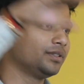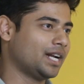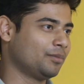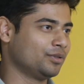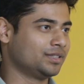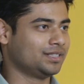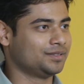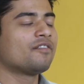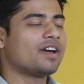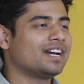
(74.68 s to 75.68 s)
टू दैट पोजिशन
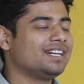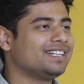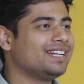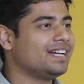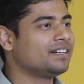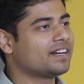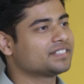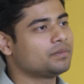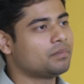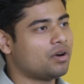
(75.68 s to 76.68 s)
आई कैन टी
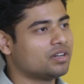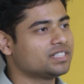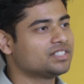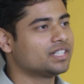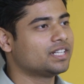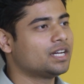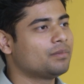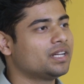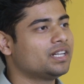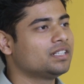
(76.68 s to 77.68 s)
इंट्रैक्शन बहुत अच्छा रहा
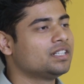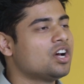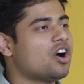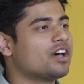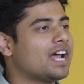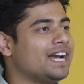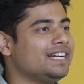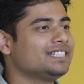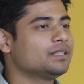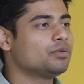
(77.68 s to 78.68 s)
हमारा और
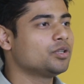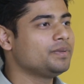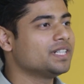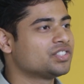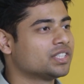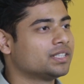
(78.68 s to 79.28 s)
आईटी सपोर्ट भी अच्छा